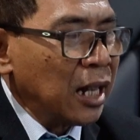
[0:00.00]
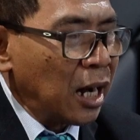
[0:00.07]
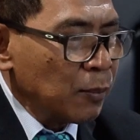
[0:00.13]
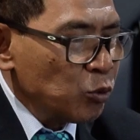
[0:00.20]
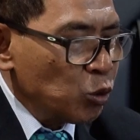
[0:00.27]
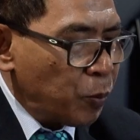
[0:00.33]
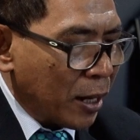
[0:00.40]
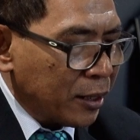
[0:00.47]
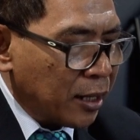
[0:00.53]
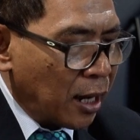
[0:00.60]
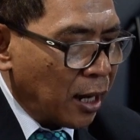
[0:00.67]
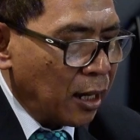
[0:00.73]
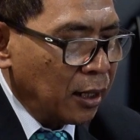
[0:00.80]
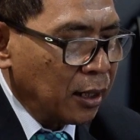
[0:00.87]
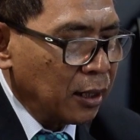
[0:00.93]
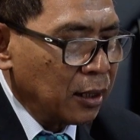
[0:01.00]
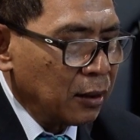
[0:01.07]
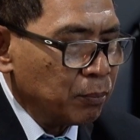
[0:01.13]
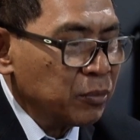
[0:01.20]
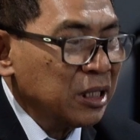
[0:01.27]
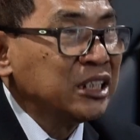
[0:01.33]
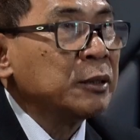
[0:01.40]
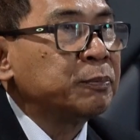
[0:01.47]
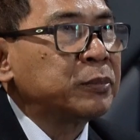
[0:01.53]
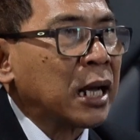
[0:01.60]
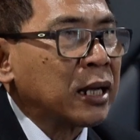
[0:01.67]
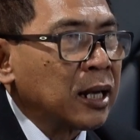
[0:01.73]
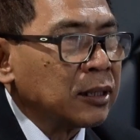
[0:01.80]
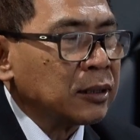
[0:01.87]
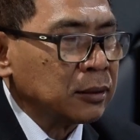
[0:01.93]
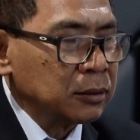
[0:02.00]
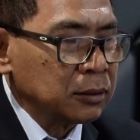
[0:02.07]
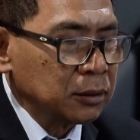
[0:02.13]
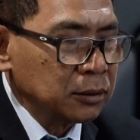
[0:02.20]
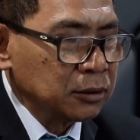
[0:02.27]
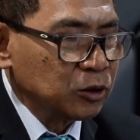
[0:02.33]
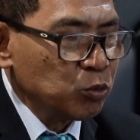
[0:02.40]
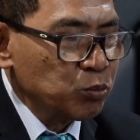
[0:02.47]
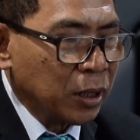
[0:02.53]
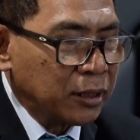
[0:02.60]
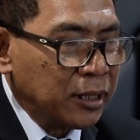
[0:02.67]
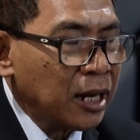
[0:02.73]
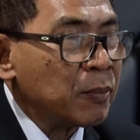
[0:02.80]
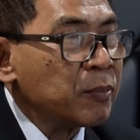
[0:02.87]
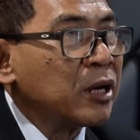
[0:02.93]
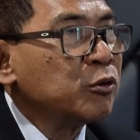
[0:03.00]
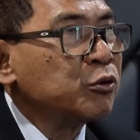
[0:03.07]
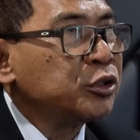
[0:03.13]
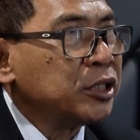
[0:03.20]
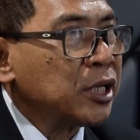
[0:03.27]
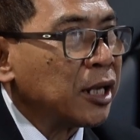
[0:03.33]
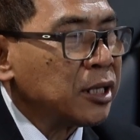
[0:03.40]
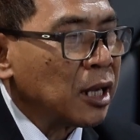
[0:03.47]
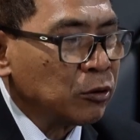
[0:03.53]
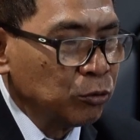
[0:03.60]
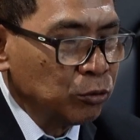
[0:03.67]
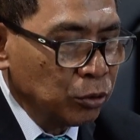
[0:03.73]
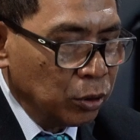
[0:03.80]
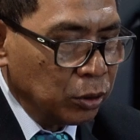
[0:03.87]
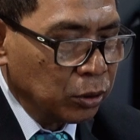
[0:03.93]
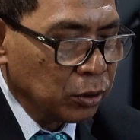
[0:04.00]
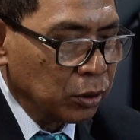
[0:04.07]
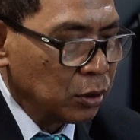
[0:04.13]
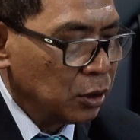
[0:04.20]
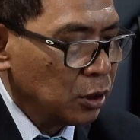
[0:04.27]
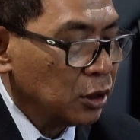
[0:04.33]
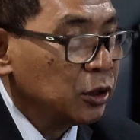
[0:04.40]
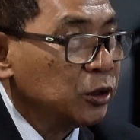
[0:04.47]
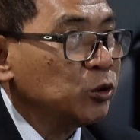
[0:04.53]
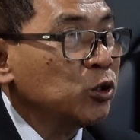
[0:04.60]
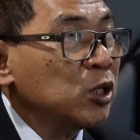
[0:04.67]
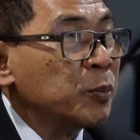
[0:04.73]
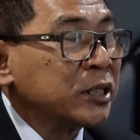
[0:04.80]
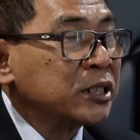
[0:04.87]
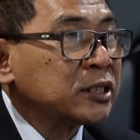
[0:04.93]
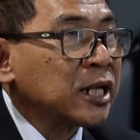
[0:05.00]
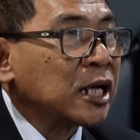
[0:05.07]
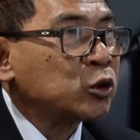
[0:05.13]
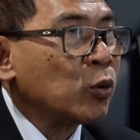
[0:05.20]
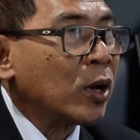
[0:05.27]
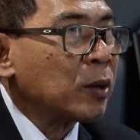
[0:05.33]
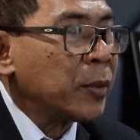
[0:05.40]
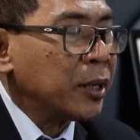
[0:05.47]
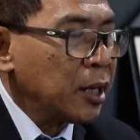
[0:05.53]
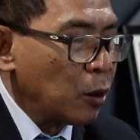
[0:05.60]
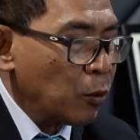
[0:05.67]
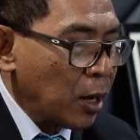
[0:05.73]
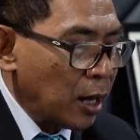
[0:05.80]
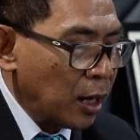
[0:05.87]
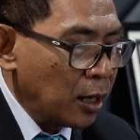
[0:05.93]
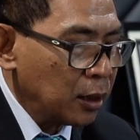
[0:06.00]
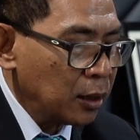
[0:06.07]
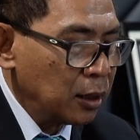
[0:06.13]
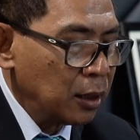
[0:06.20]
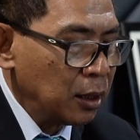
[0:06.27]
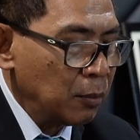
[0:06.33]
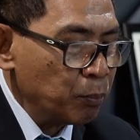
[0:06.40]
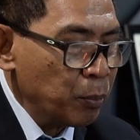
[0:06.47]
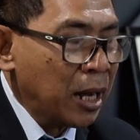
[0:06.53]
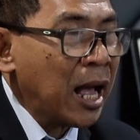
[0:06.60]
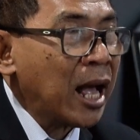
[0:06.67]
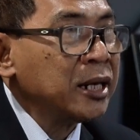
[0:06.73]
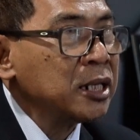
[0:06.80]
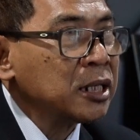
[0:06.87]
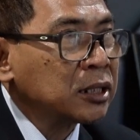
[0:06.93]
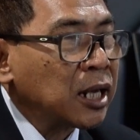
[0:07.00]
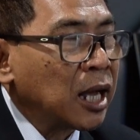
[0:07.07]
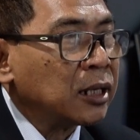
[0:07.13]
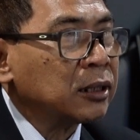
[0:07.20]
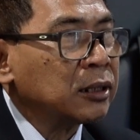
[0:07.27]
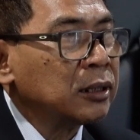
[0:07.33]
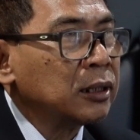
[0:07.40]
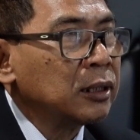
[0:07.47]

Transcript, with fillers: Dalam upaya menciptakan sumber daya manusia yang unggul Universitas Dewa menghadirkan